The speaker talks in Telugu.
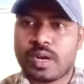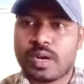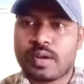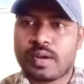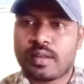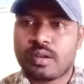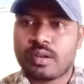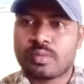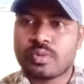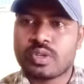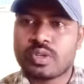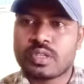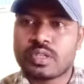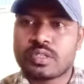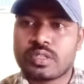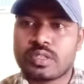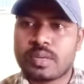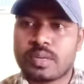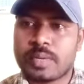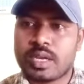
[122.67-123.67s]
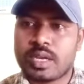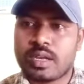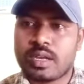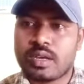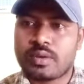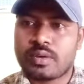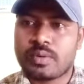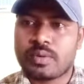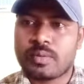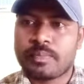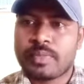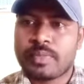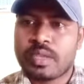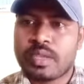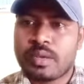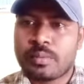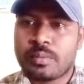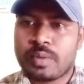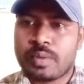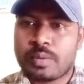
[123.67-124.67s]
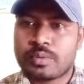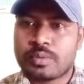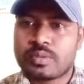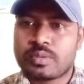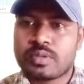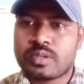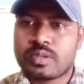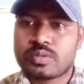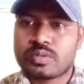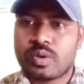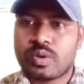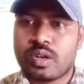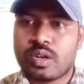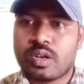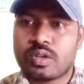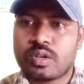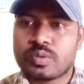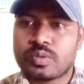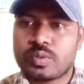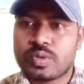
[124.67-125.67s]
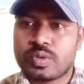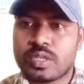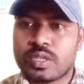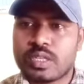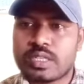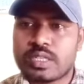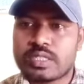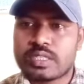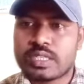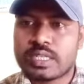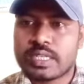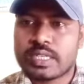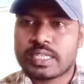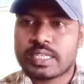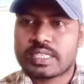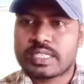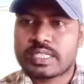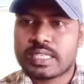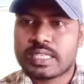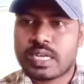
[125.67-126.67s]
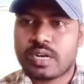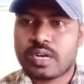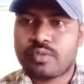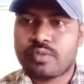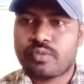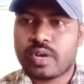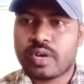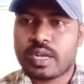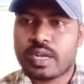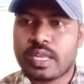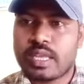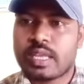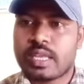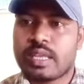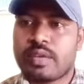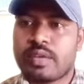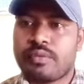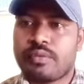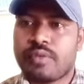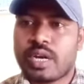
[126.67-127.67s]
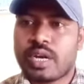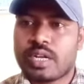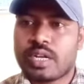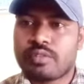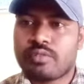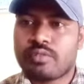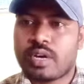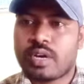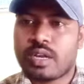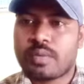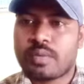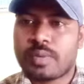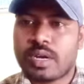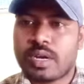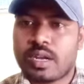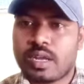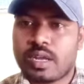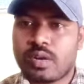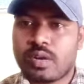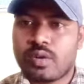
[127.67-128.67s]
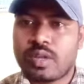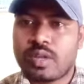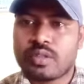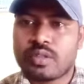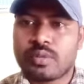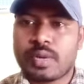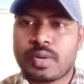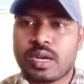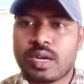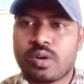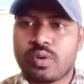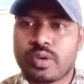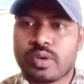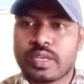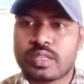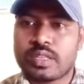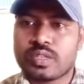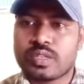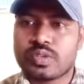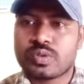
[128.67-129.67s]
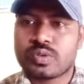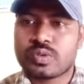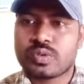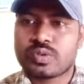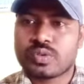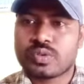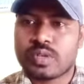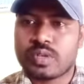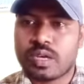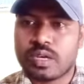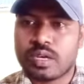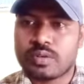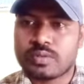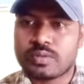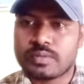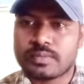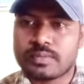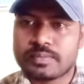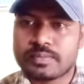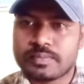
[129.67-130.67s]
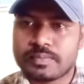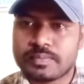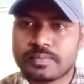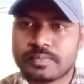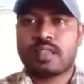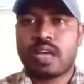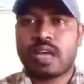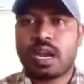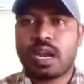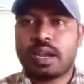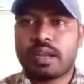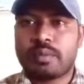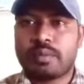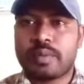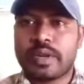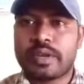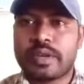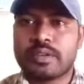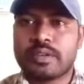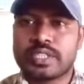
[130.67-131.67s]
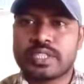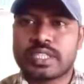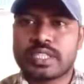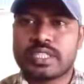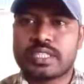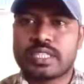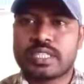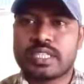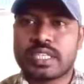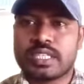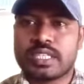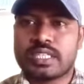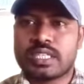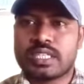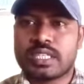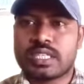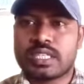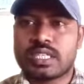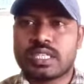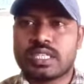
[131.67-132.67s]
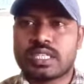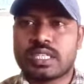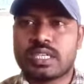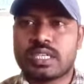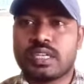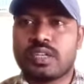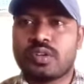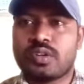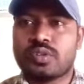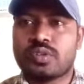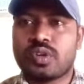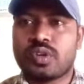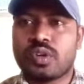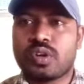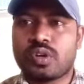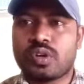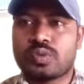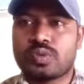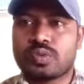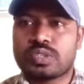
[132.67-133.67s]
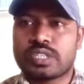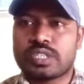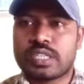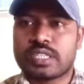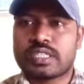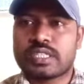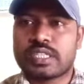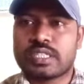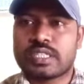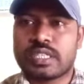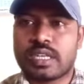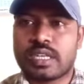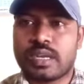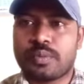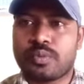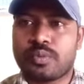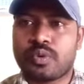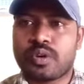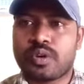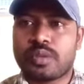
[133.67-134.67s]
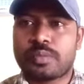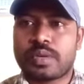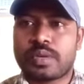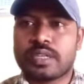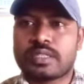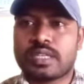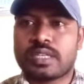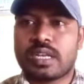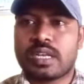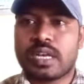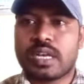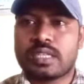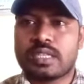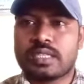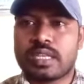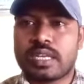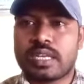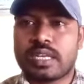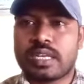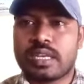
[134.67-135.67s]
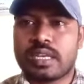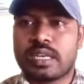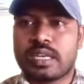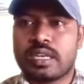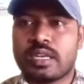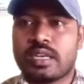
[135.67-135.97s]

పాఠాలు బోధిస్తామన్నారు ప్రభుత్వ స్కూళ్ళలో దూరదర్శన్ టీ స్టార్ట్ వంటి వాటి ద్వారా పాఠాలు అందుబాటులోకి తీసుకొస్తున్నారు థర్డ్ అప్డేట్ వచ్చేసి ఎస్సీ ఎస్టీ నిరుద్యోగులకు ఉచిత శిక్షణ పోటీ పరీక్షలు హాజరయ్యే